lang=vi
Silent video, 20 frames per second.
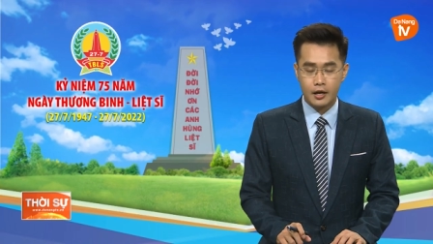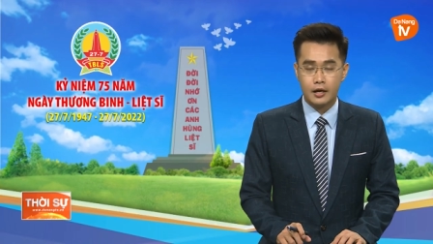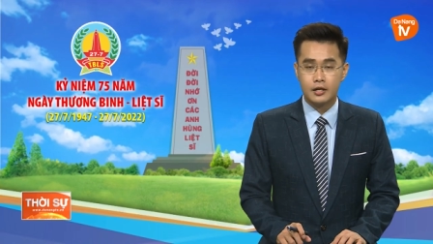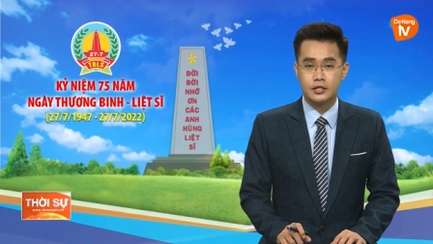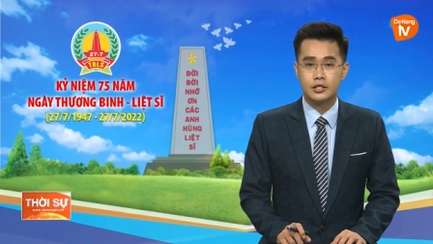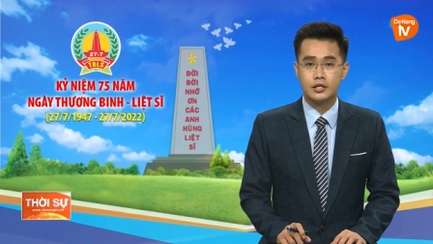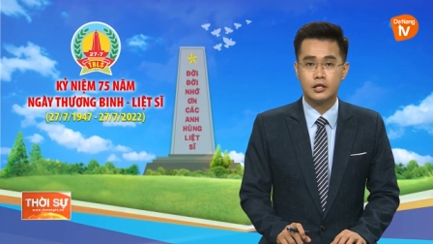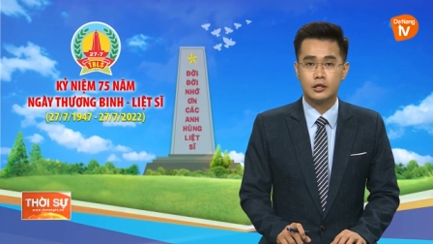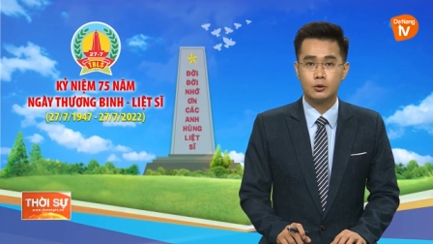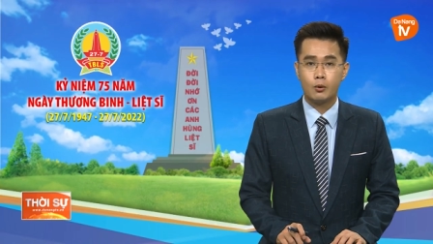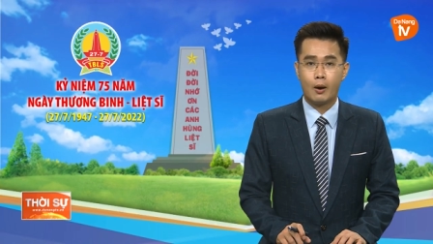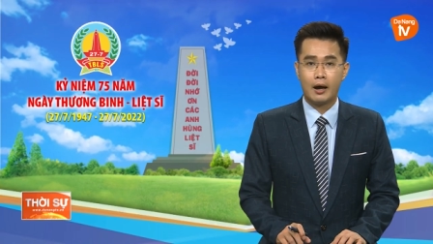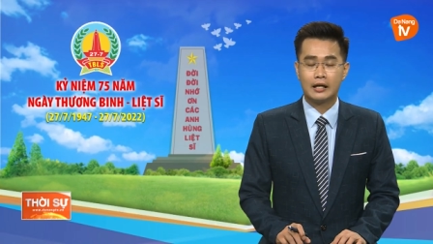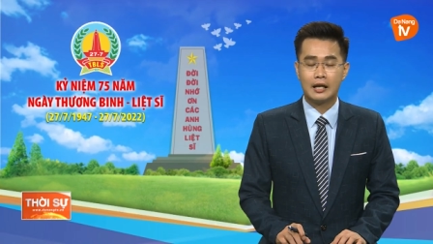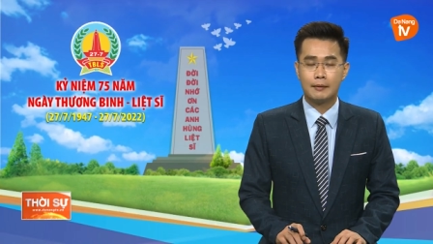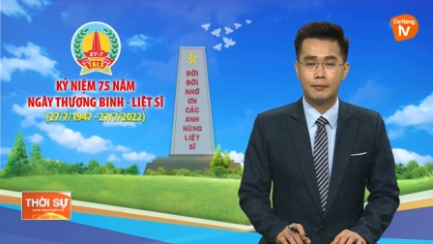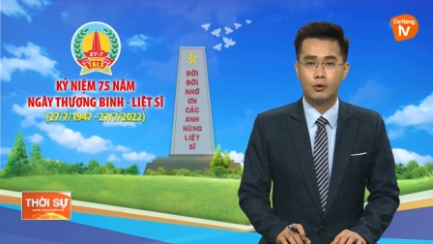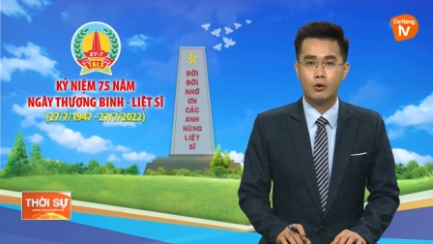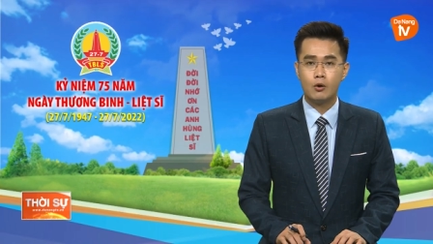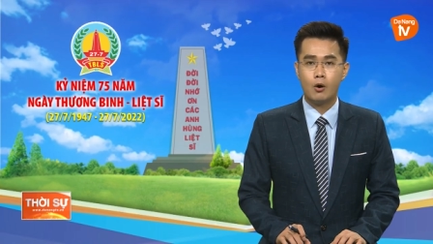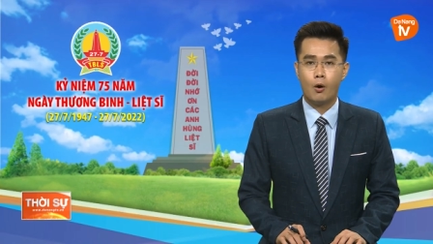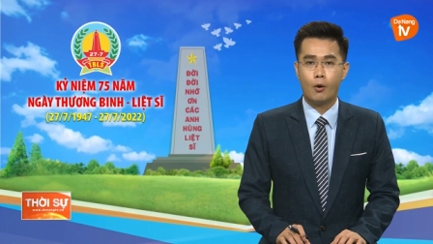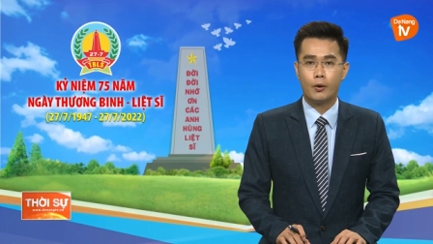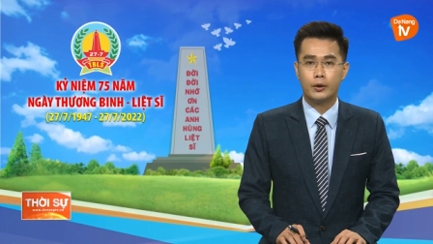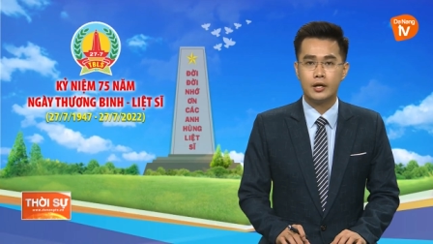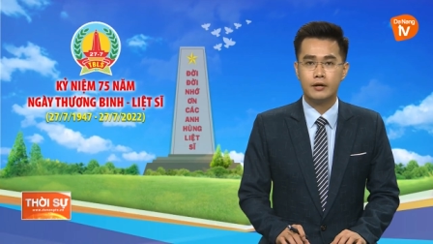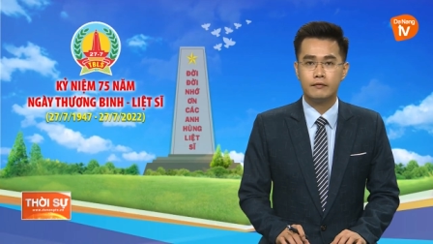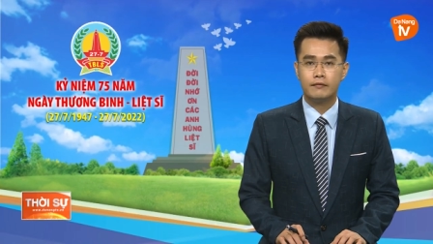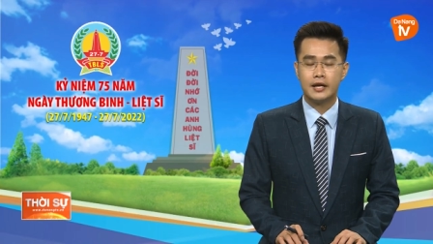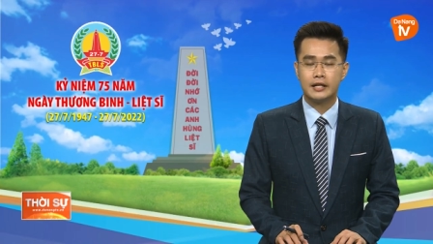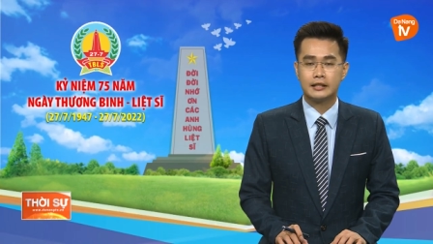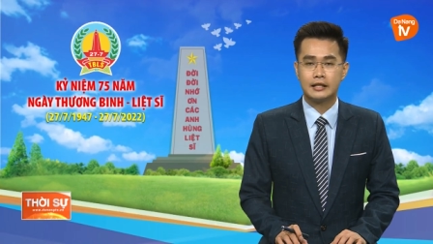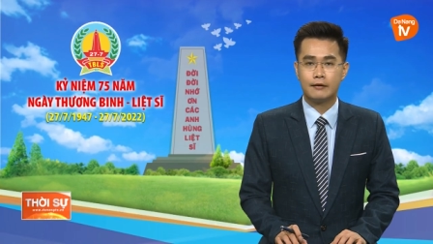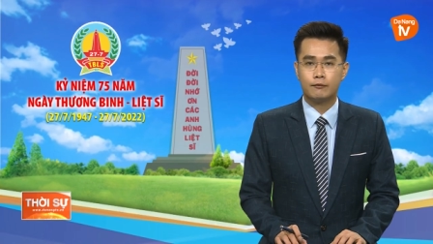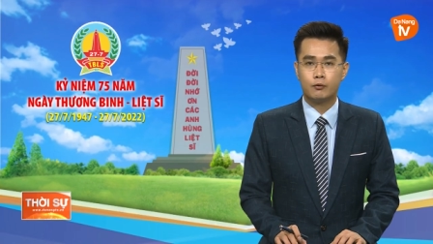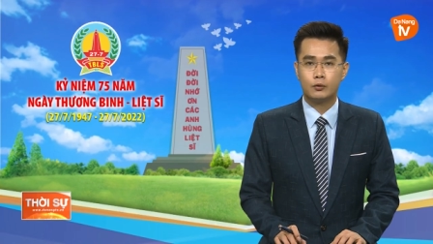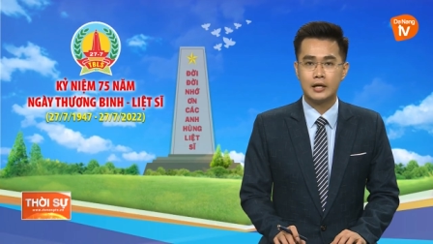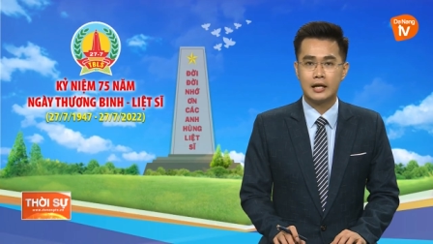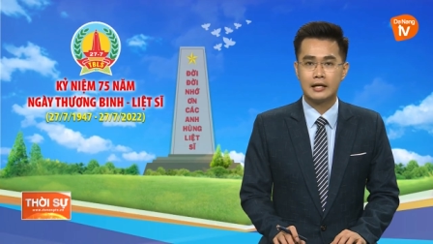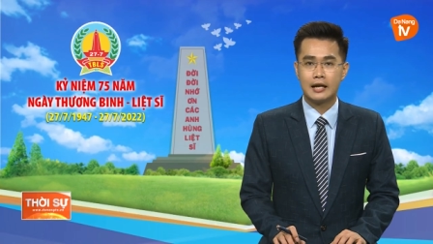trưởng đoàn đại biểu Quốc hội đơn vị thành
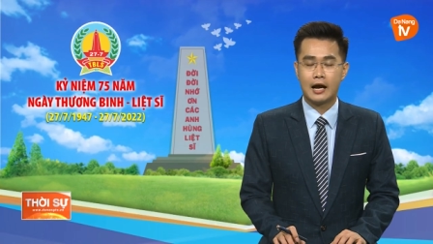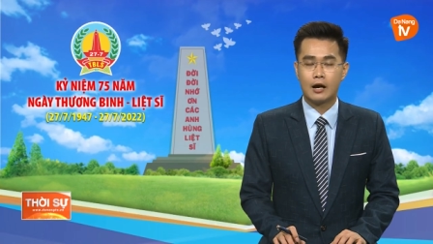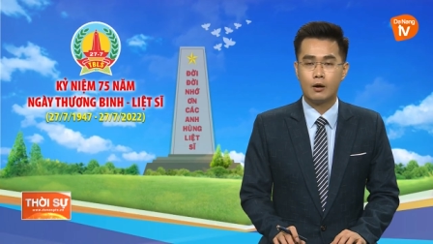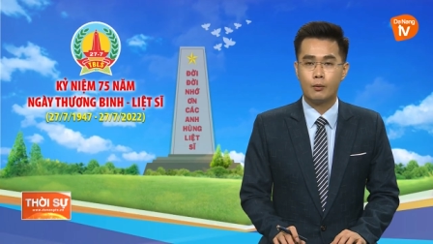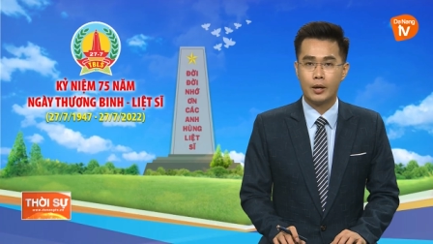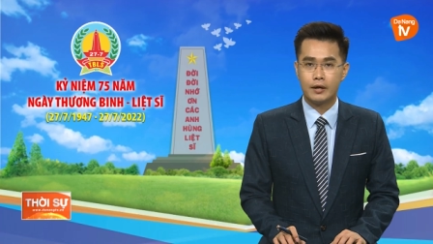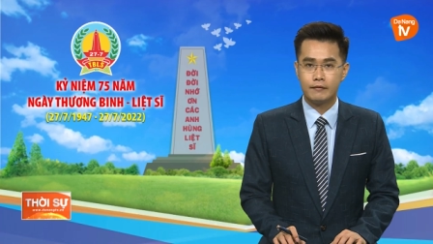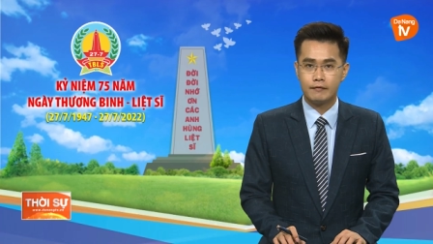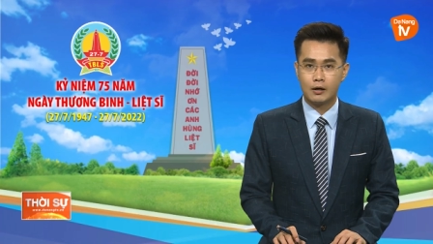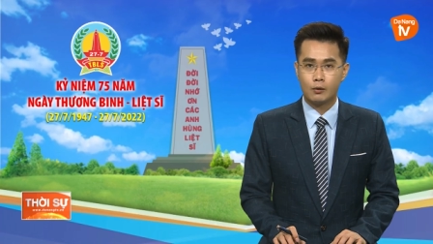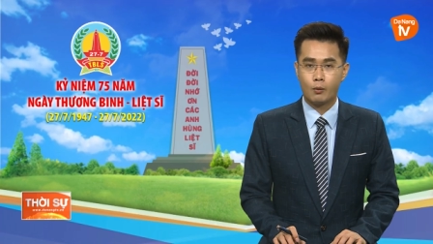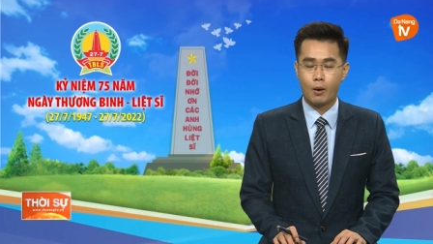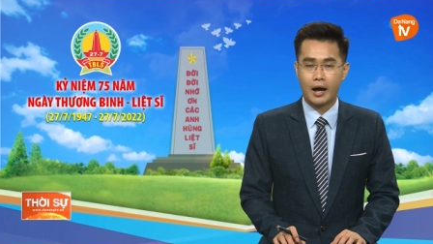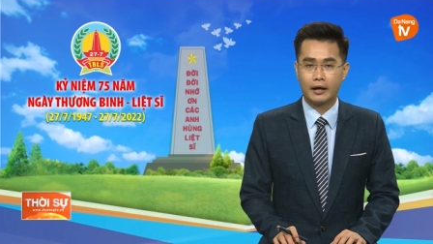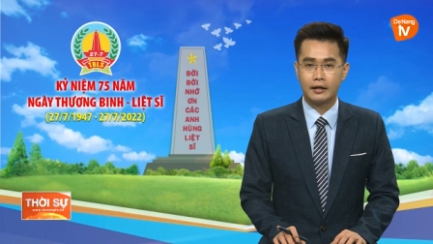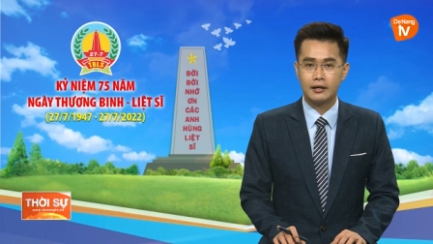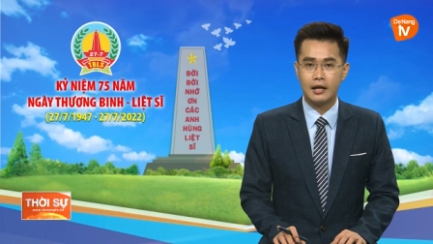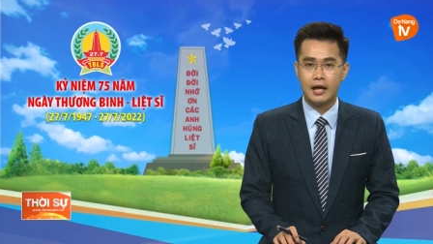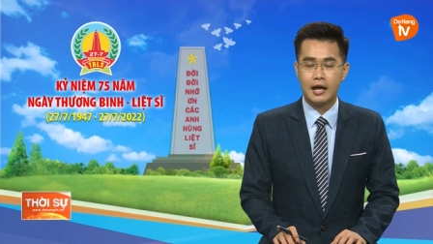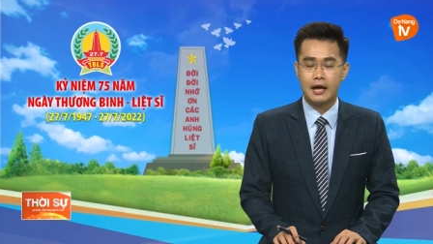phố Đà Nẵng Nguyễn Văn Quảng